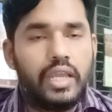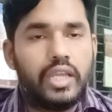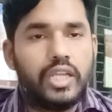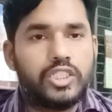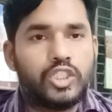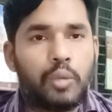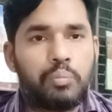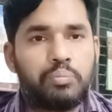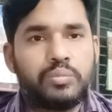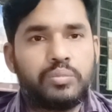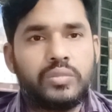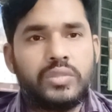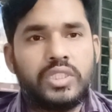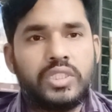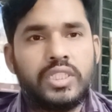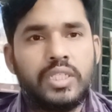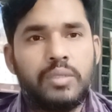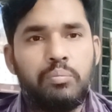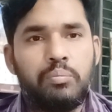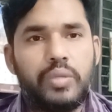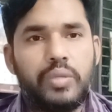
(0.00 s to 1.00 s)

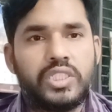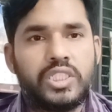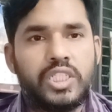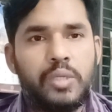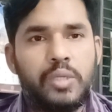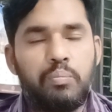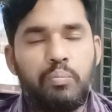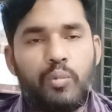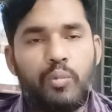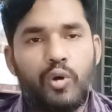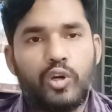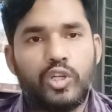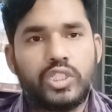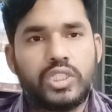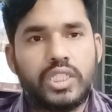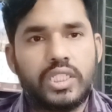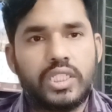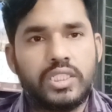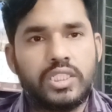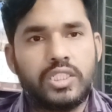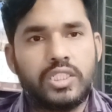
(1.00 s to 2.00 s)
সবচেয়ে বেশি
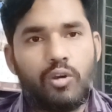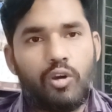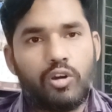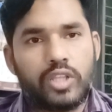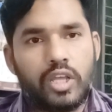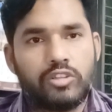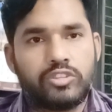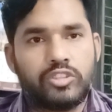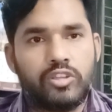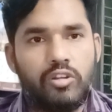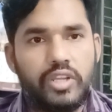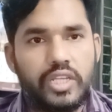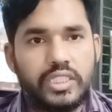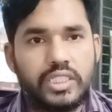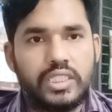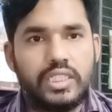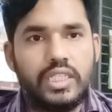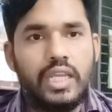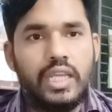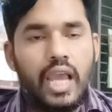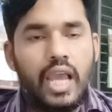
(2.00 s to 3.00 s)
ইম্পর্ট্যান্ট কথা হচ্ছিল এটি
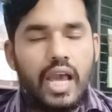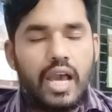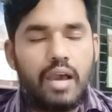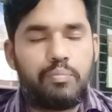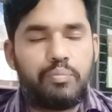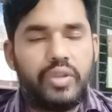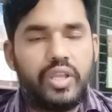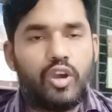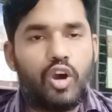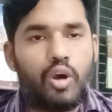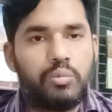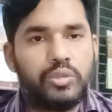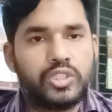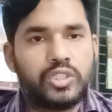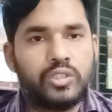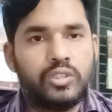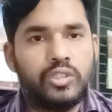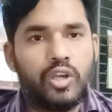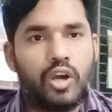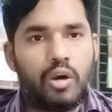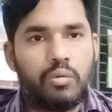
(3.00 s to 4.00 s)
আপনি
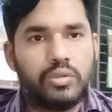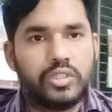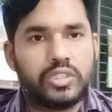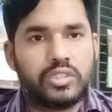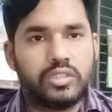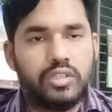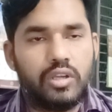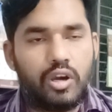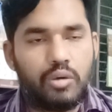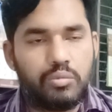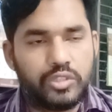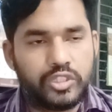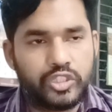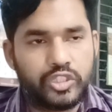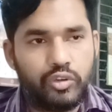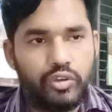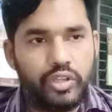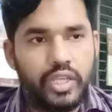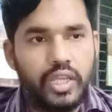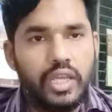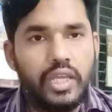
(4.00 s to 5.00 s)
অবশ্যই অবশ্যই
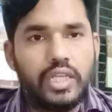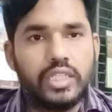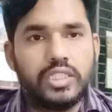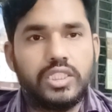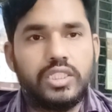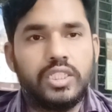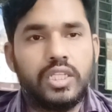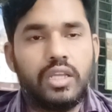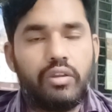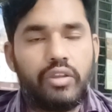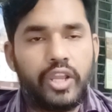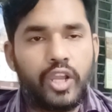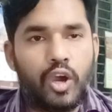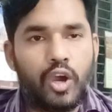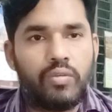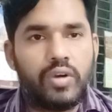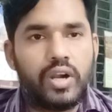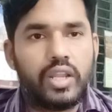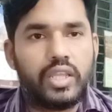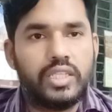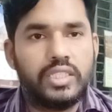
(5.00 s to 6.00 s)
অবশ্যই যে
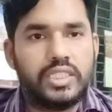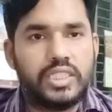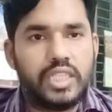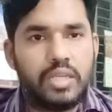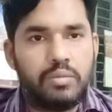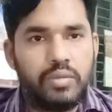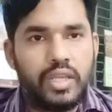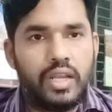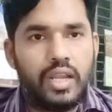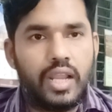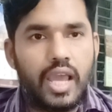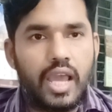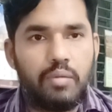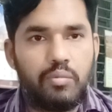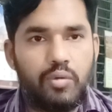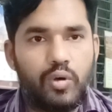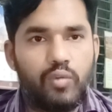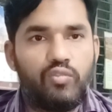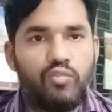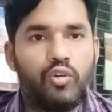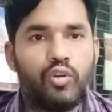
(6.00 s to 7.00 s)
রিকভারে জিমেল এবং
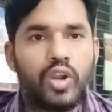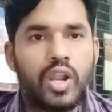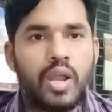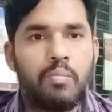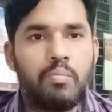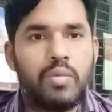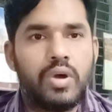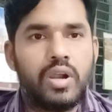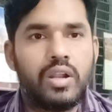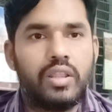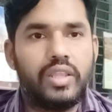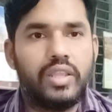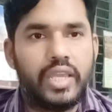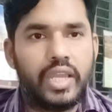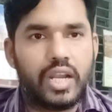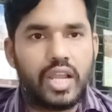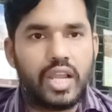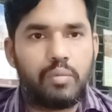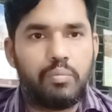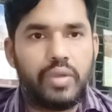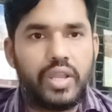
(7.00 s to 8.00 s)
ফোন নাম্বার দিয়ে
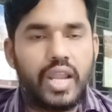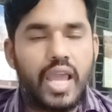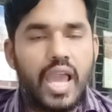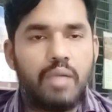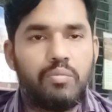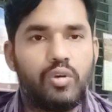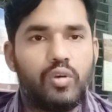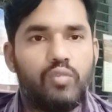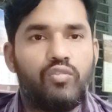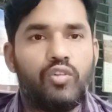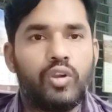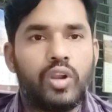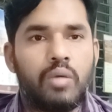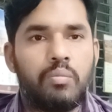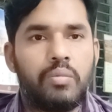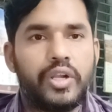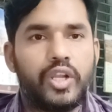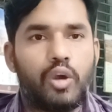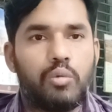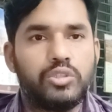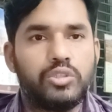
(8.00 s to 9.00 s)
রাখবেন এবং ফোন
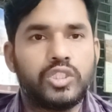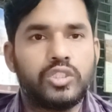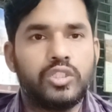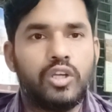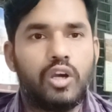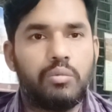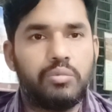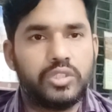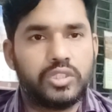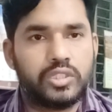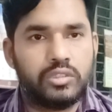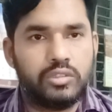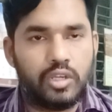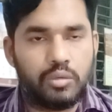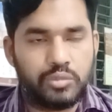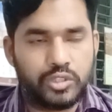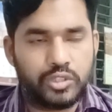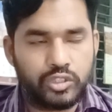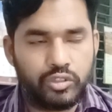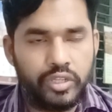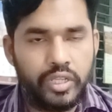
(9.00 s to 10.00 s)
নাম্বারটি অবশ্যই অবশ্যই
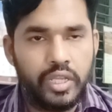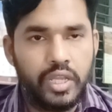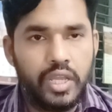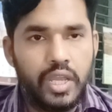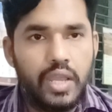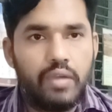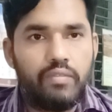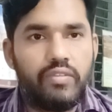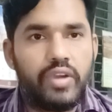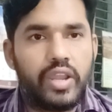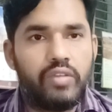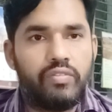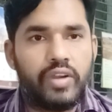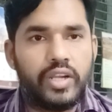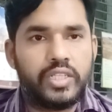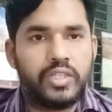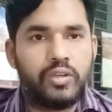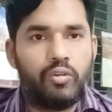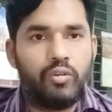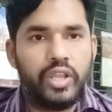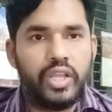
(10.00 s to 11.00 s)
অবশ্যই ভেরিফাইড
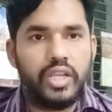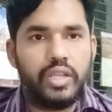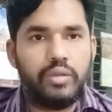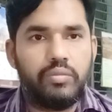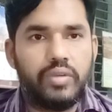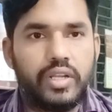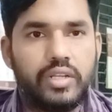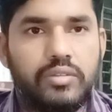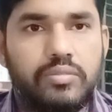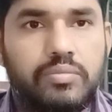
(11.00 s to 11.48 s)
করিয়ে নেবেন